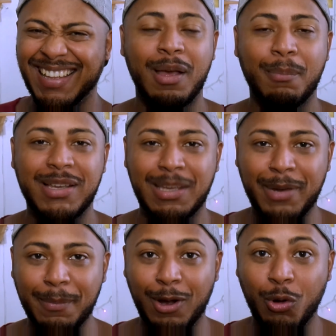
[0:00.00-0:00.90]
Mas a
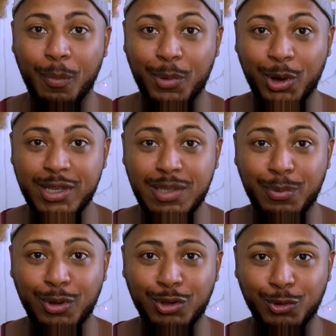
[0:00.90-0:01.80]
minha irmã comprou esse
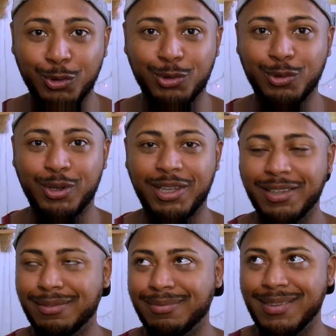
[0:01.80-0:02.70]
produto que
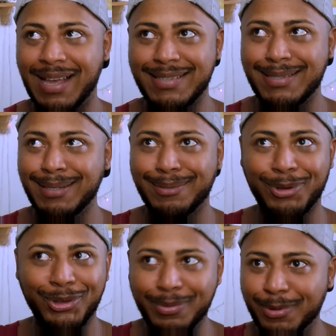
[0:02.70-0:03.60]
assim,
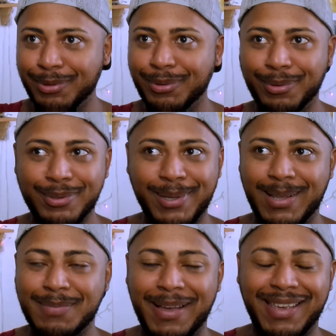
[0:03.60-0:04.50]
todo mundo usa
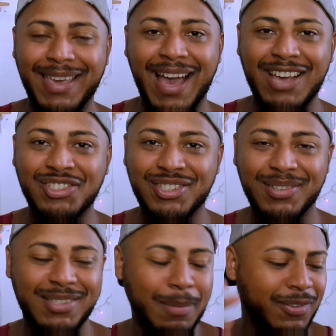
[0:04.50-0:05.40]
nas maquiagens e
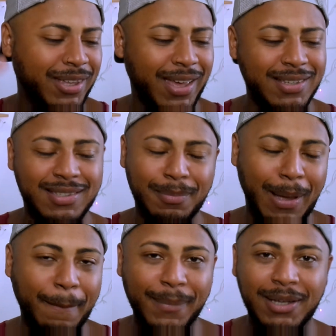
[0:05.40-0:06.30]
eu sempre fiquei assim
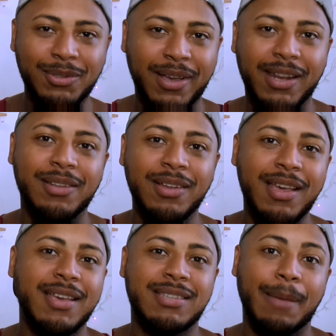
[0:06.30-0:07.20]
babando, querendo
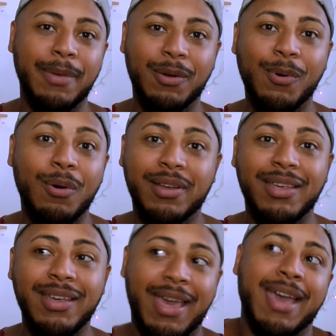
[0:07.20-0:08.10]
saber qual
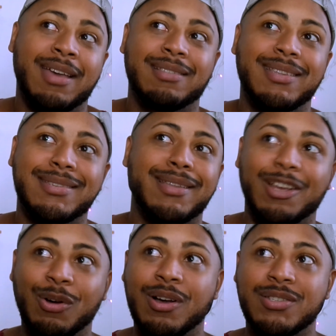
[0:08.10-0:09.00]
que é desse
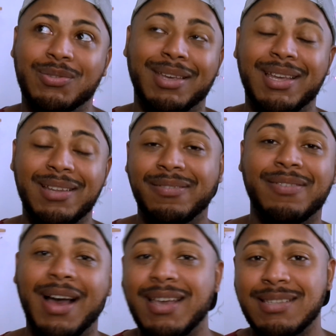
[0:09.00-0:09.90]
negócio, o que que ele
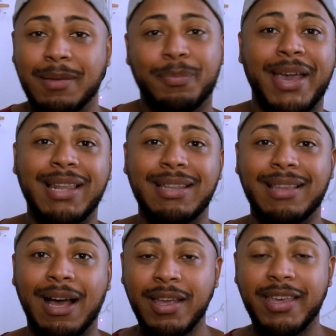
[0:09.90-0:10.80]
faz na pele e
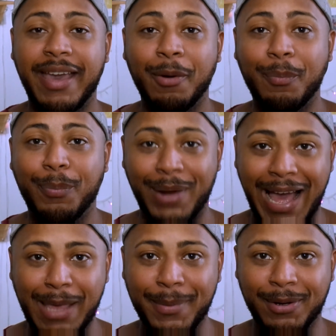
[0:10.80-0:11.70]
tal, que é o
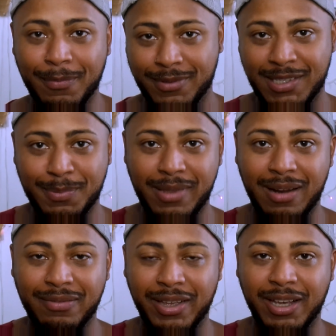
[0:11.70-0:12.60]
primer, como vocês
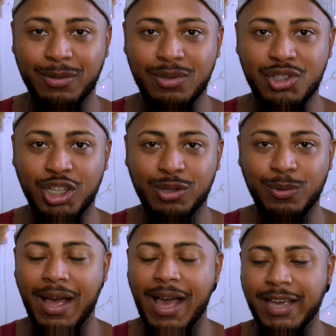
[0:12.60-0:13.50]
puderam ver aqui no
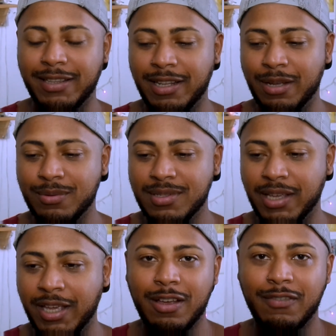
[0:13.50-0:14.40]
título. Ainda não
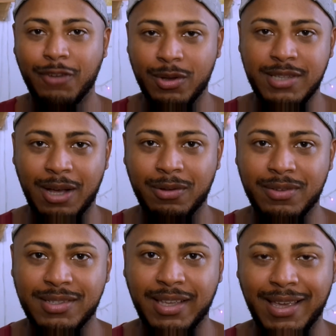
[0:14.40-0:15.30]
usei, vou usar com
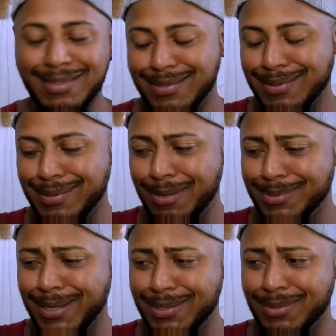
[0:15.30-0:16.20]
vocês. Não
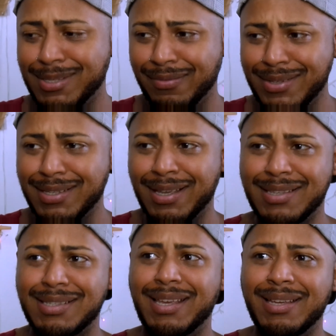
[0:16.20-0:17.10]
sei se eu sei fazer
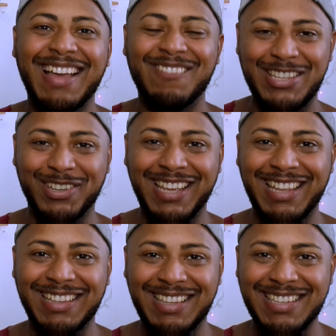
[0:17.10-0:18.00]
resenha, mas eu
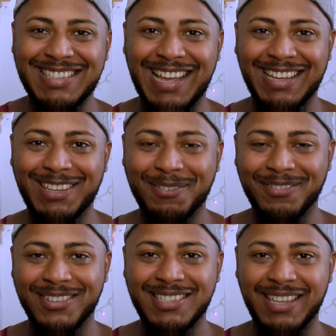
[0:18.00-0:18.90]
queria testar aqui com
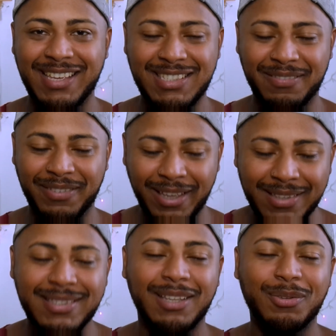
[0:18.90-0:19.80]
vocês e ver
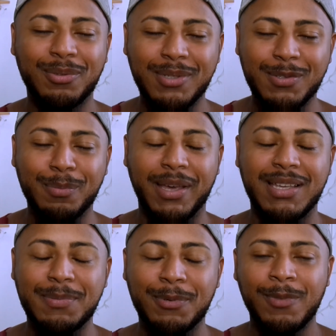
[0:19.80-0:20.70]
se é tudo isso
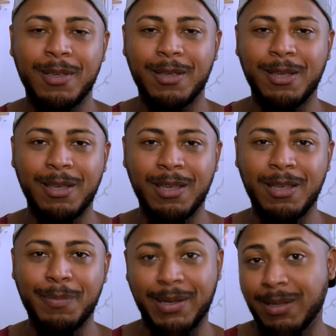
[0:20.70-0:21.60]
mesmo.
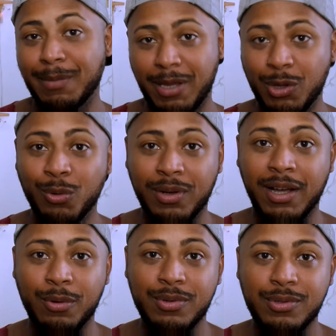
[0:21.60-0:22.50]
E para quem também
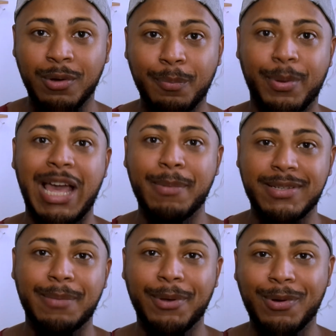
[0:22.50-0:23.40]
nunca usou um primer,
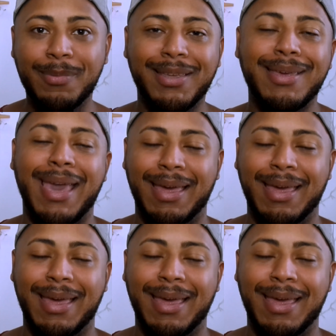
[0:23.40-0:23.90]
saber como que é,